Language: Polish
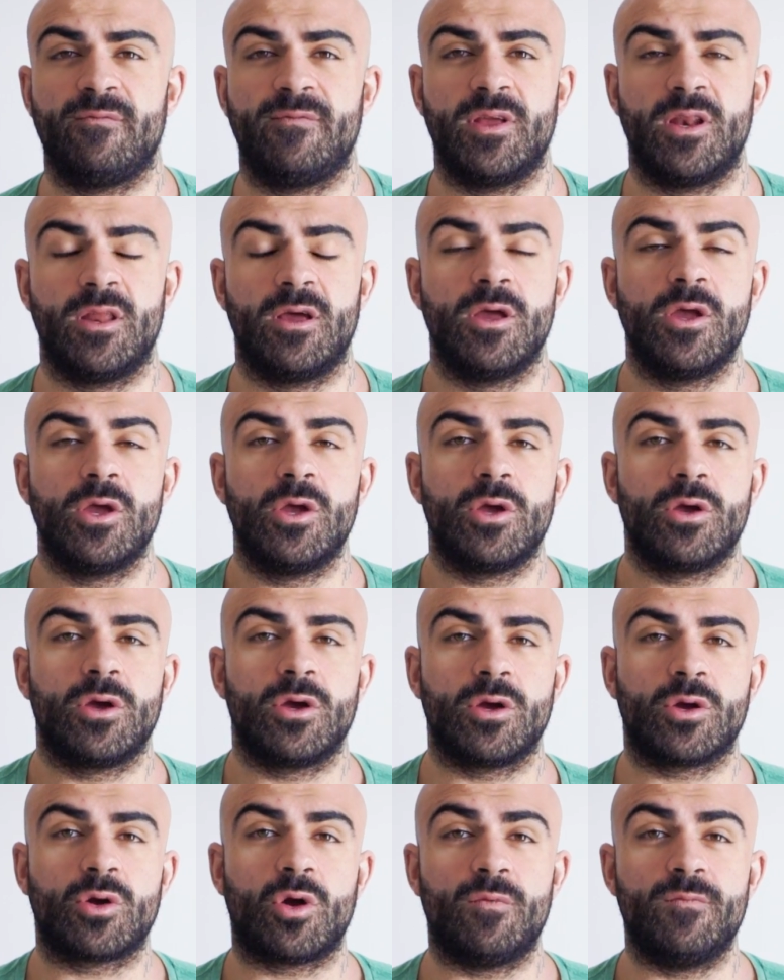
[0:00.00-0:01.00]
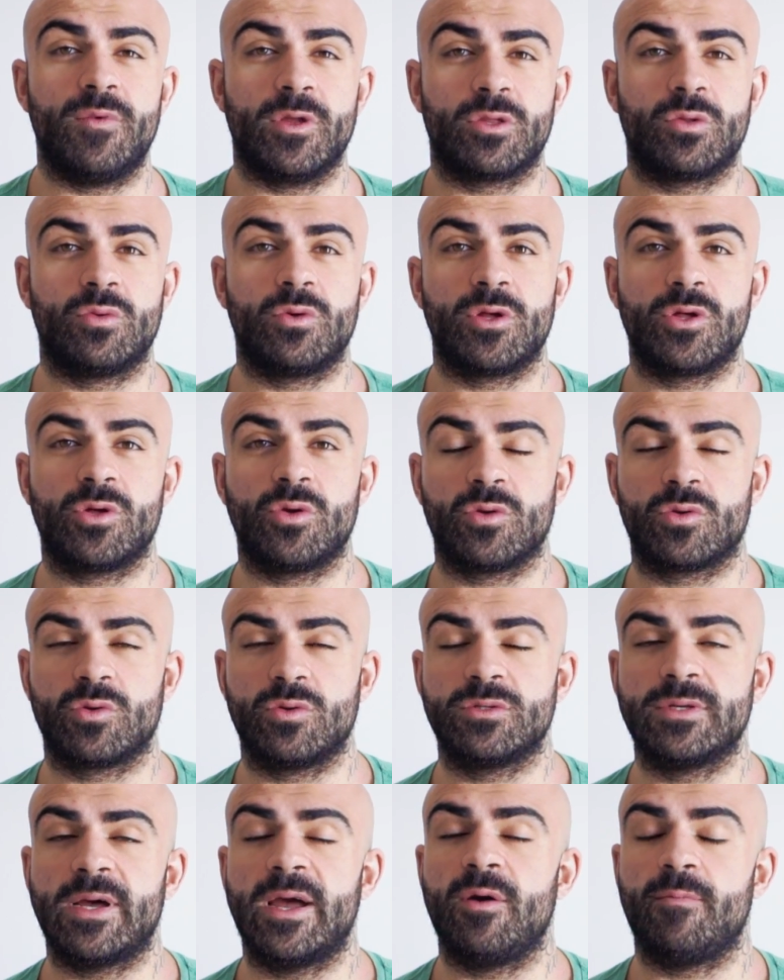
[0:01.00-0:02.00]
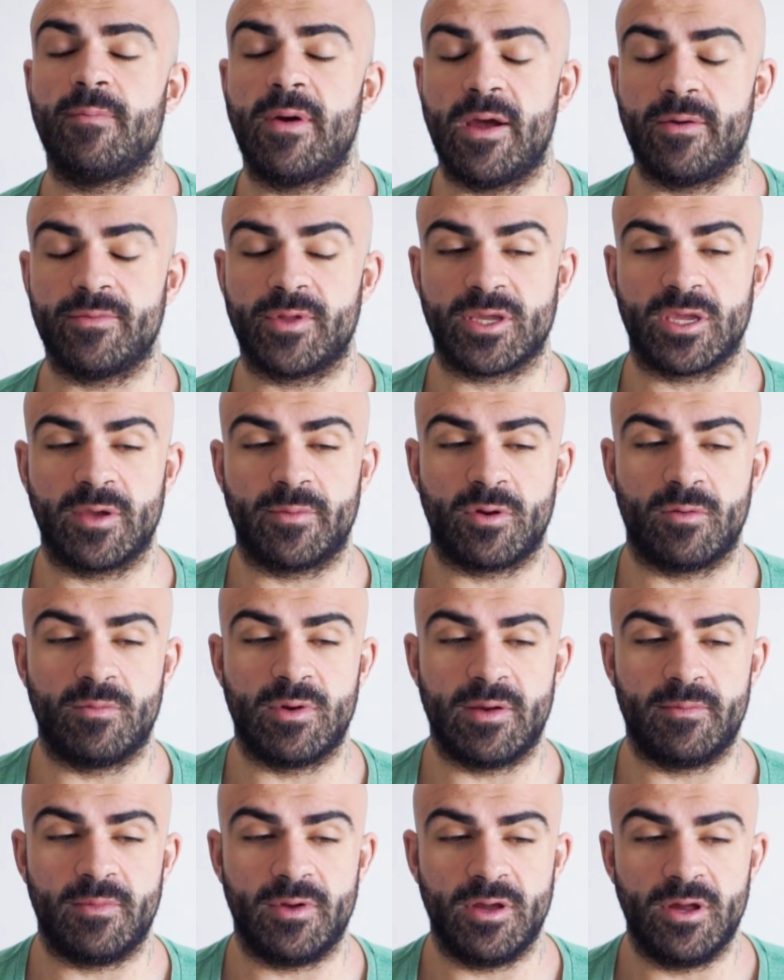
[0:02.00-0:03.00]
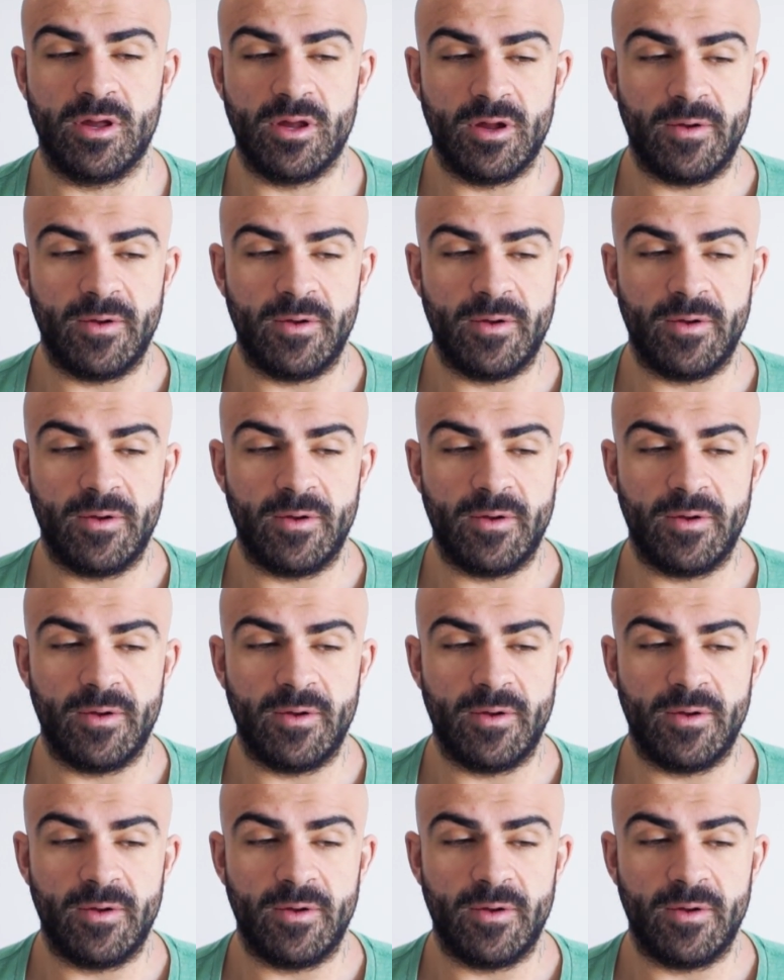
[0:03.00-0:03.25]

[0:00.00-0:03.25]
Wiele e, kobiet, które się odchudzają, mają takie problemy.